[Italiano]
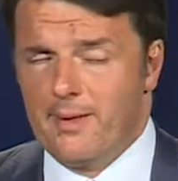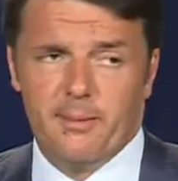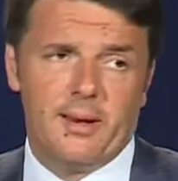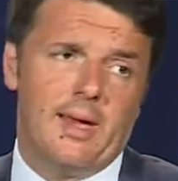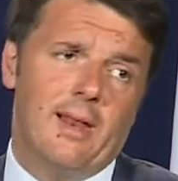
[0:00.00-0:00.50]

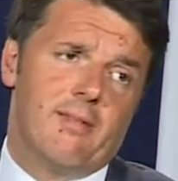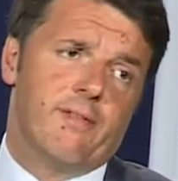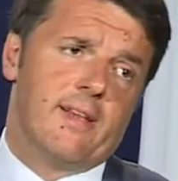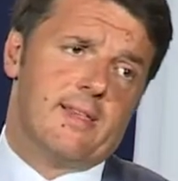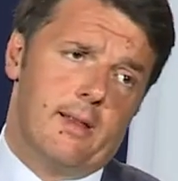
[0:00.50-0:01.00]
Perché si
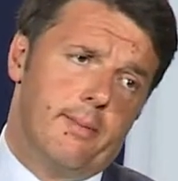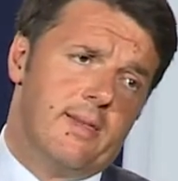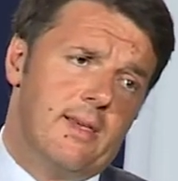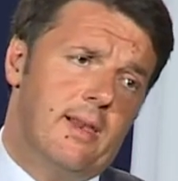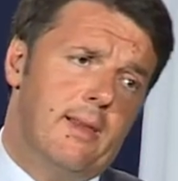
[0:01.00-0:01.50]
faccia la pace
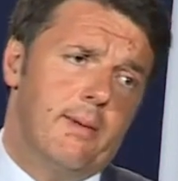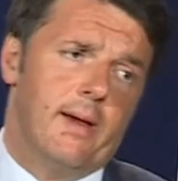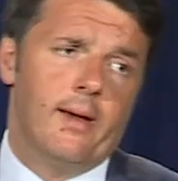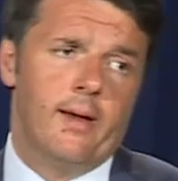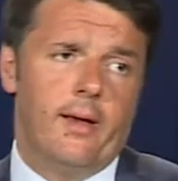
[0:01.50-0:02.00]
in Libia
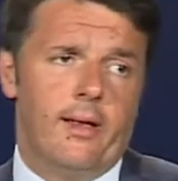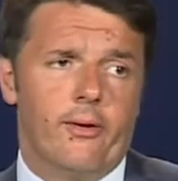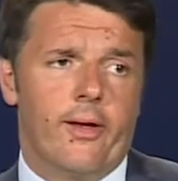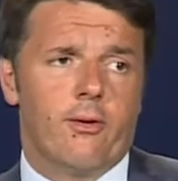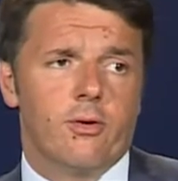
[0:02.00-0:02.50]
non è
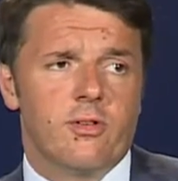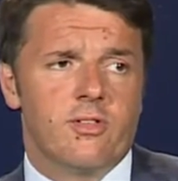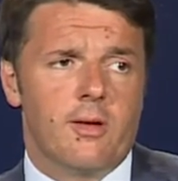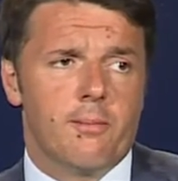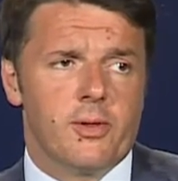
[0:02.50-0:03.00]
così
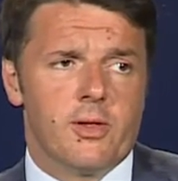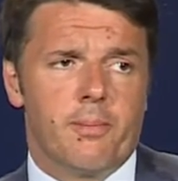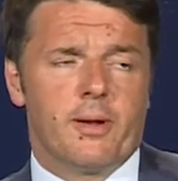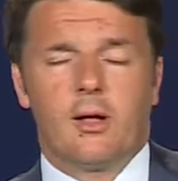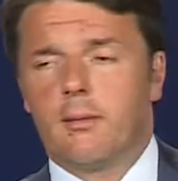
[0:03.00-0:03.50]
semplice, in
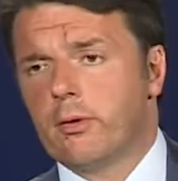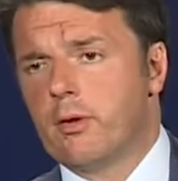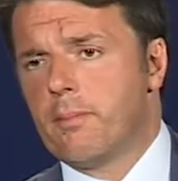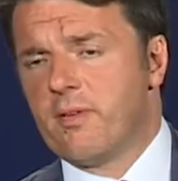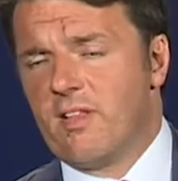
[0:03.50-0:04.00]
particolar modo in
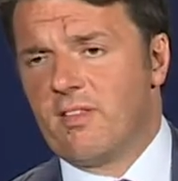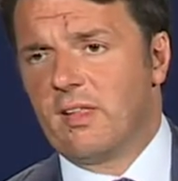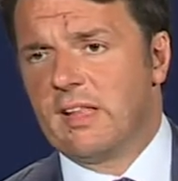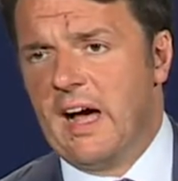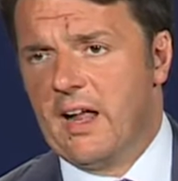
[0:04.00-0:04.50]
presenza di
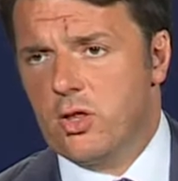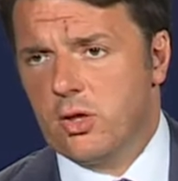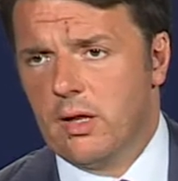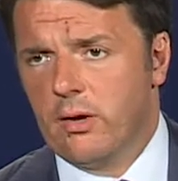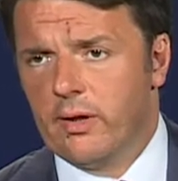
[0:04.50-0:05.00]
Daesh e
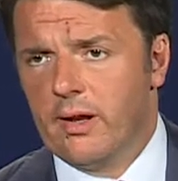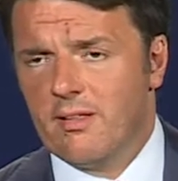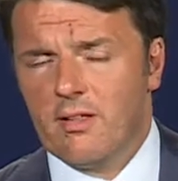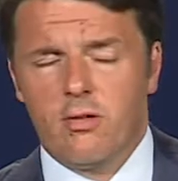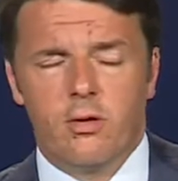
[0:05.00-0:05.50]
delle
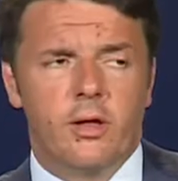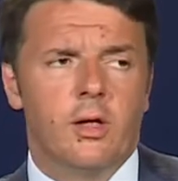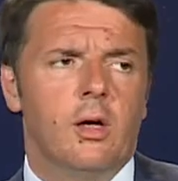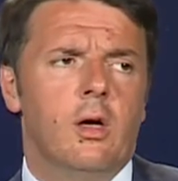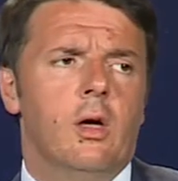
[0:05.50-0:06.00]
organizzazioni
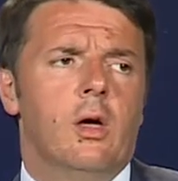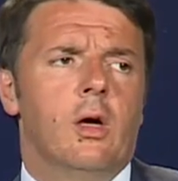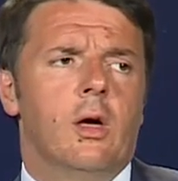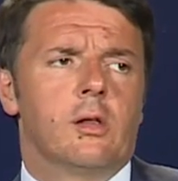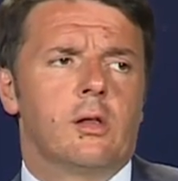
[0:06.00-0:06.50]

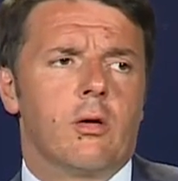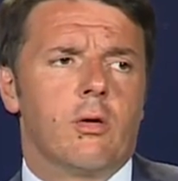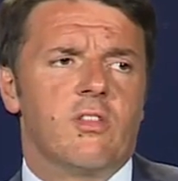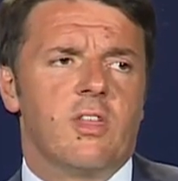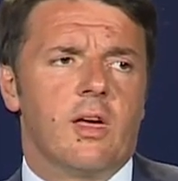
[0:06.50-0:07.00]
eh,
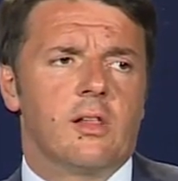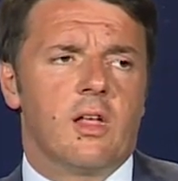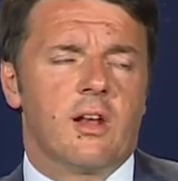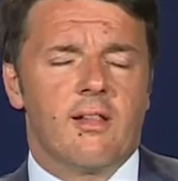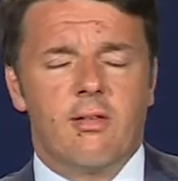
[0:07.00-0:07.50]
terroristiche
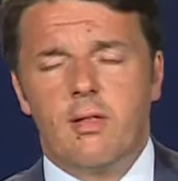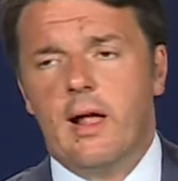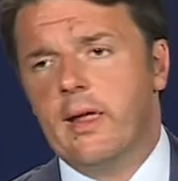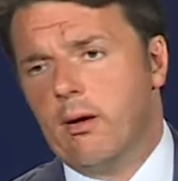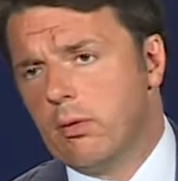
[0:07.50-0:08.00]
internazionali
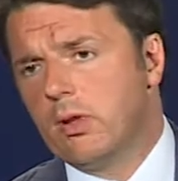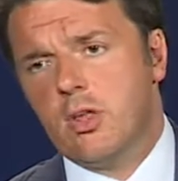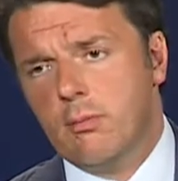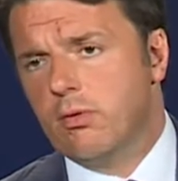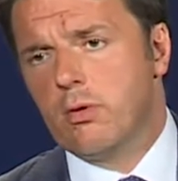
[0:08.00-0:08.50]
e quindi c'è
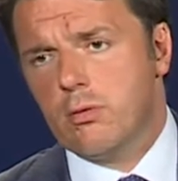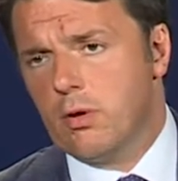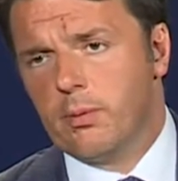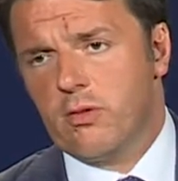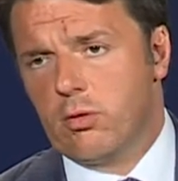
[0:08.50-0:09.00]
bisogno di una
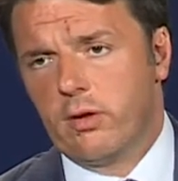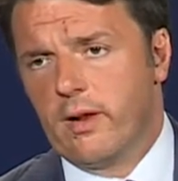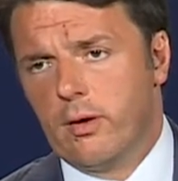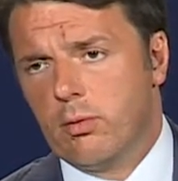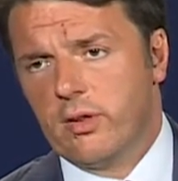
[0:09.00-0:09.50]
pressione della
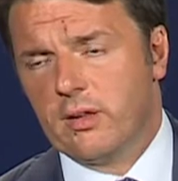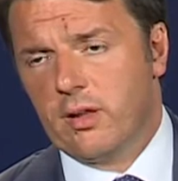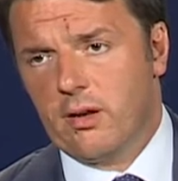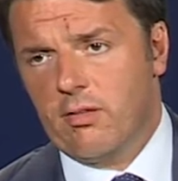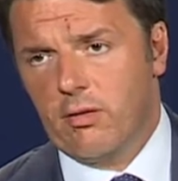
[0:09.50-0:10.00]
comunità
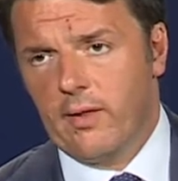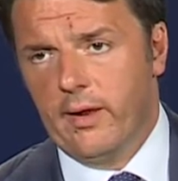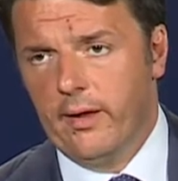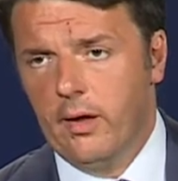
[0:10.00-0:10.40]
internazionale.